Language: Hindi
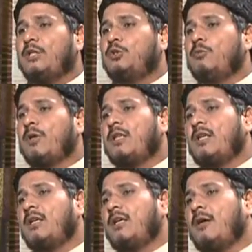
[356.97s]
जो
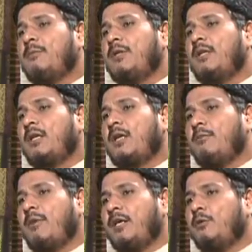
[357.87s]
मतलब अपनी
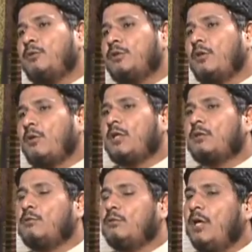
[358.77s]
कमाई हुई दौलत
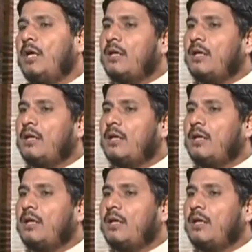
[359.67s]
को